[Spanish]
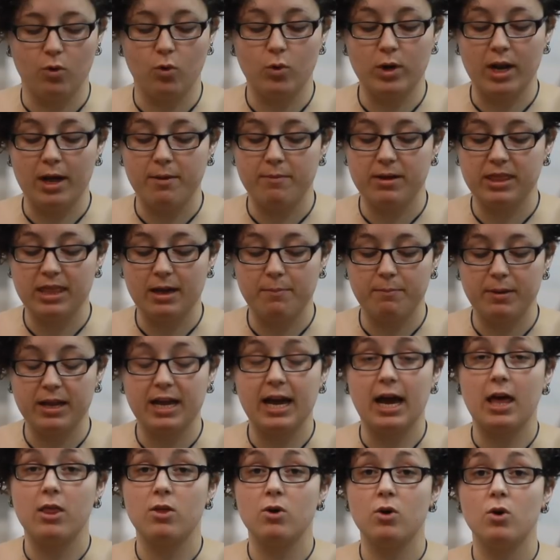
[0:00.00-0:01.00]
Una vez
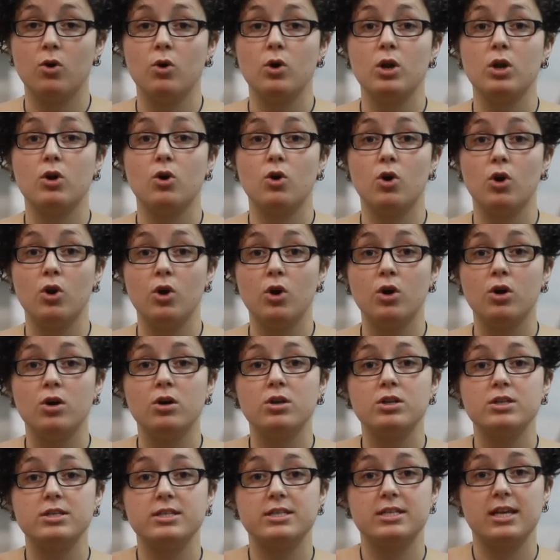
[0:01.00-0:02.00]
aplicado el
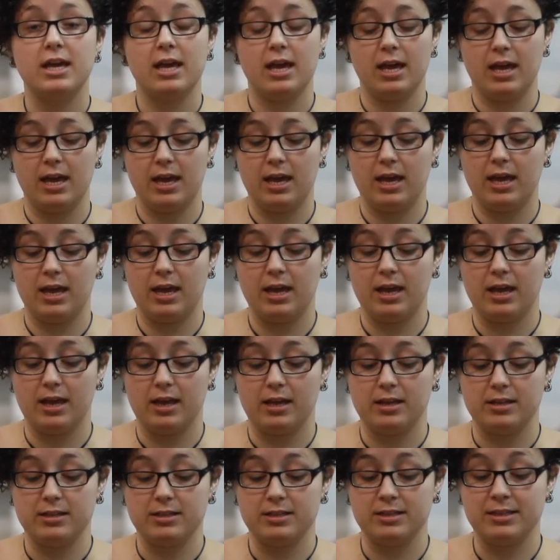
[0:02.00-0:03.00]
color,
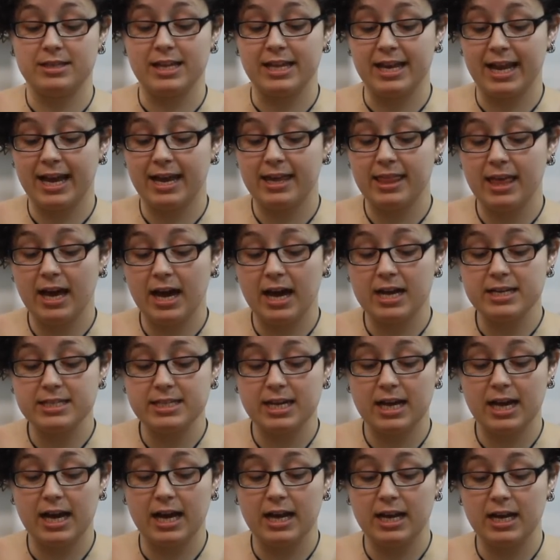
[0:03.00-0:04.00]
se tiene que dejar
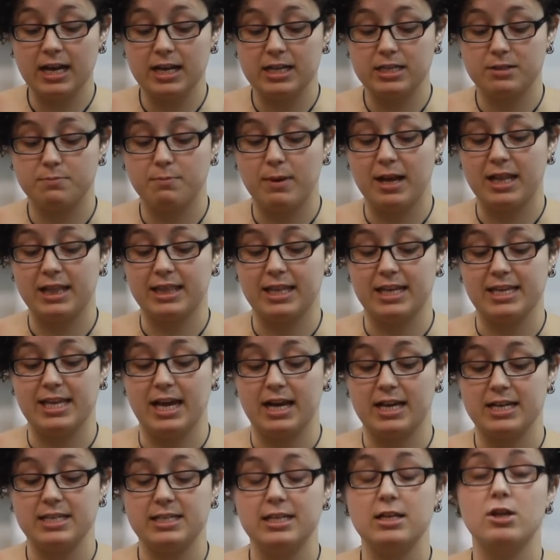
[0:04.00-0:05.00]
secar el esmalte,
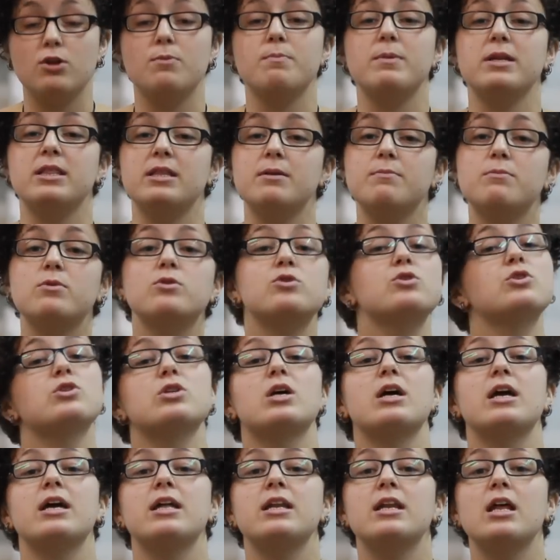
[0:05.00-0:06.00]
ya que si lo
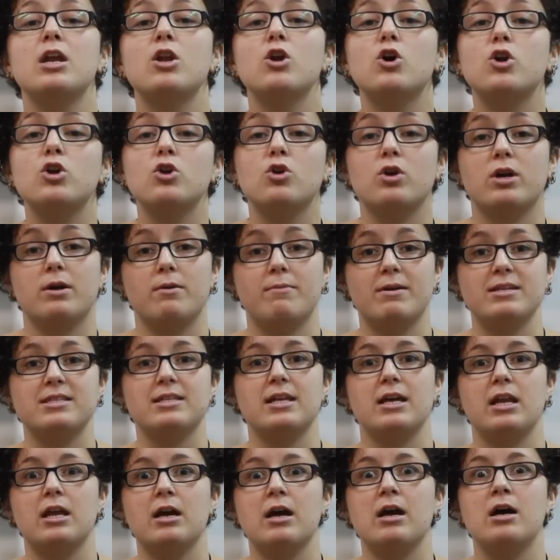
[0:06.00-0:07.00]
metemos en el horno, que va a
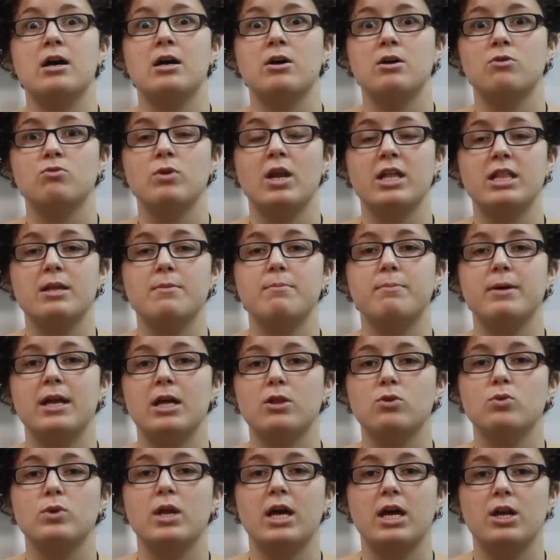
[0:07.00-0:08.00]
estar a una
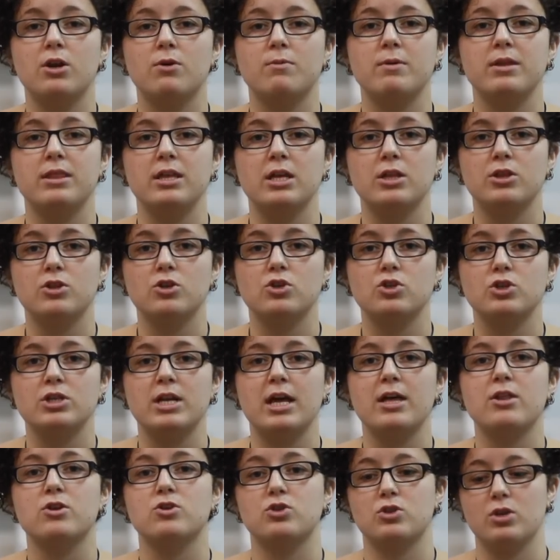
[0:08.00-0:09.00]
temperatura de 900
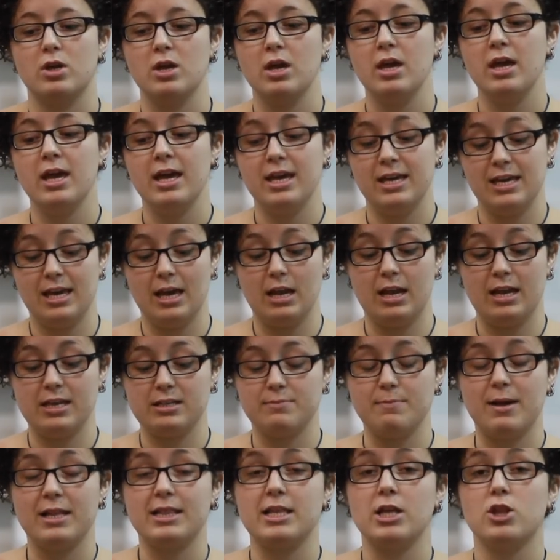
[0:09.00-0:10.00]
grados, y el
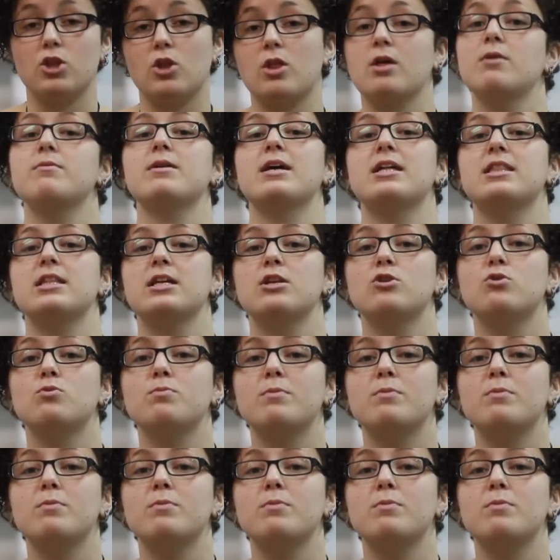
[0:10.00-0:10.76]
esmalte todavía tiene